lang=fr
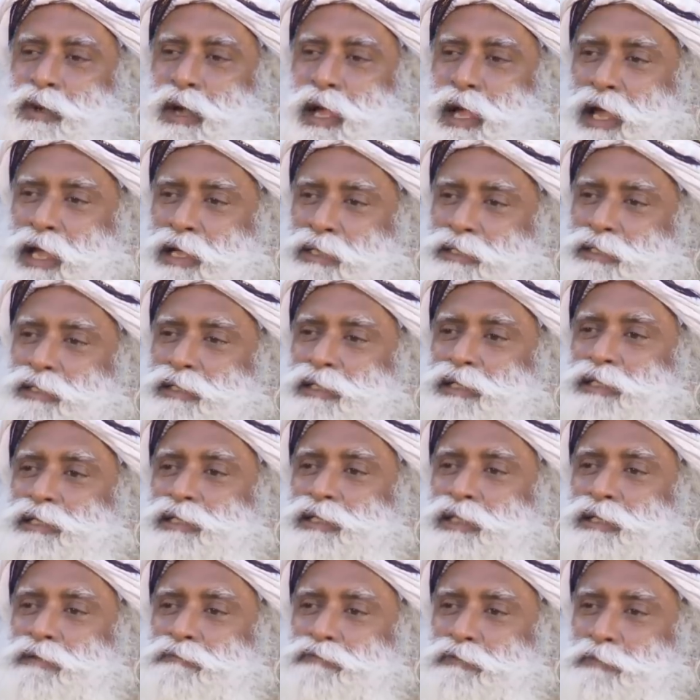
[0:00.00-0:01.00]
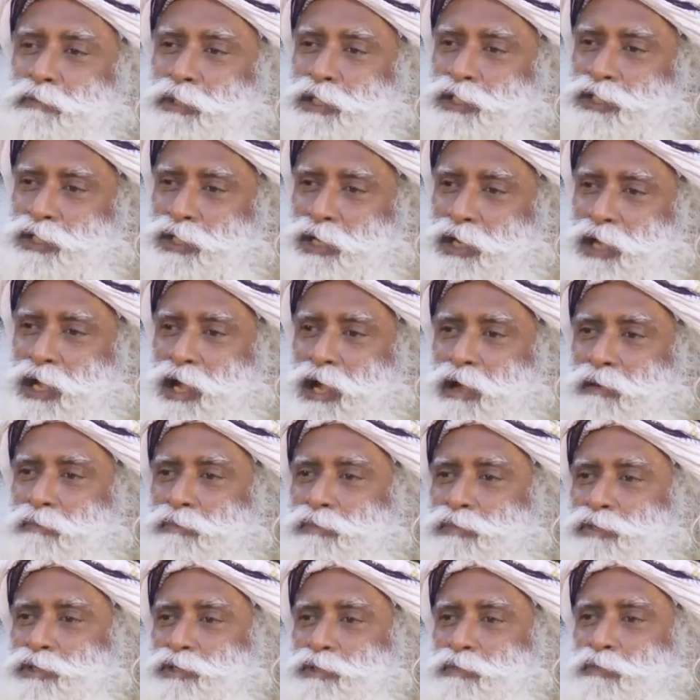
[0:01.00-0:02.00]
Donc au fur et à mesure que
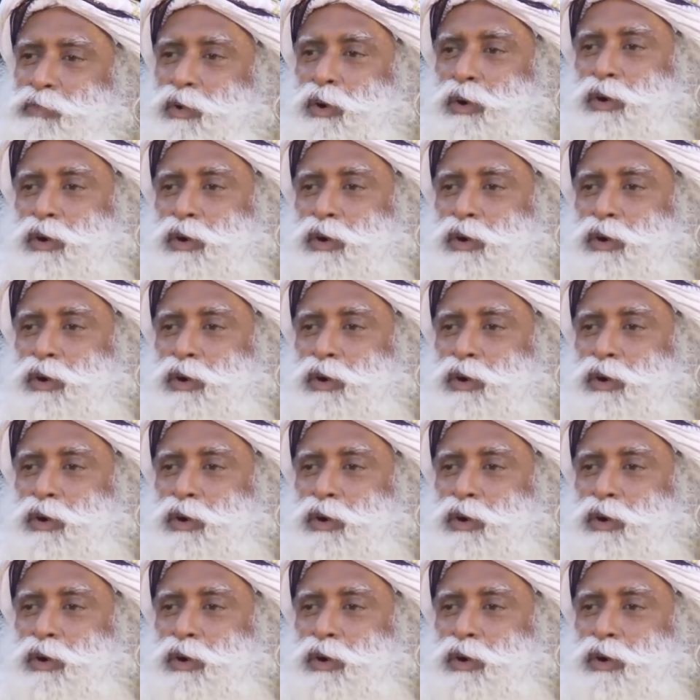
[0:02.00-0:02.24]
ces nouvelles